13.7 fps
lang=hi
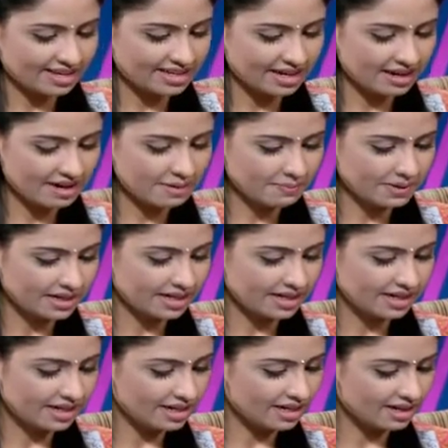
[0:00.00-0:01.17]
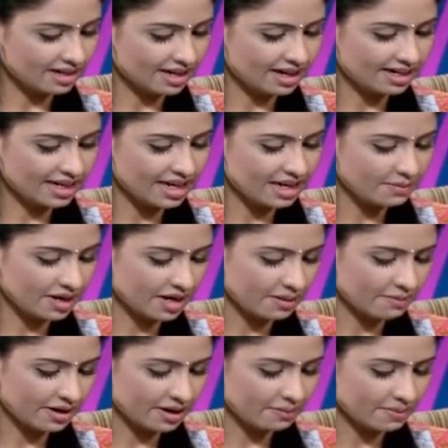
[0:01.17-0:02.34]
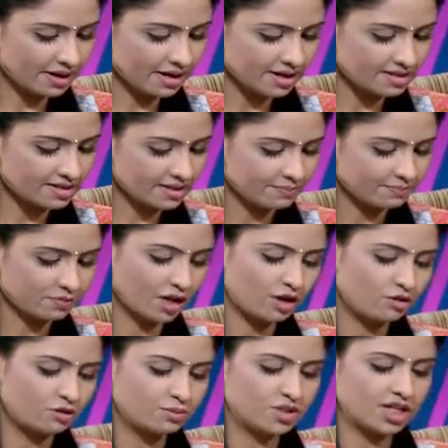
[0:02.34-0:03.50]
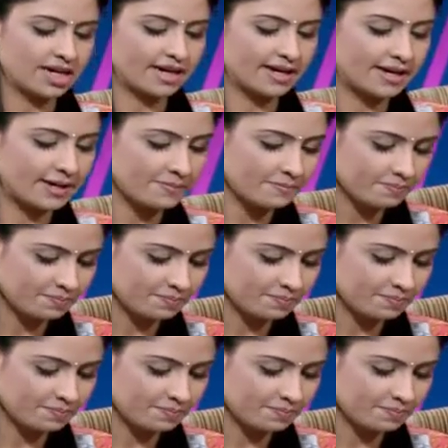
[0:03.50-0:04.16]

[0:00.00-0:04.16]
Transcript: यहाँ पर अगला ईमेल हमारे पास अनूप जी आया है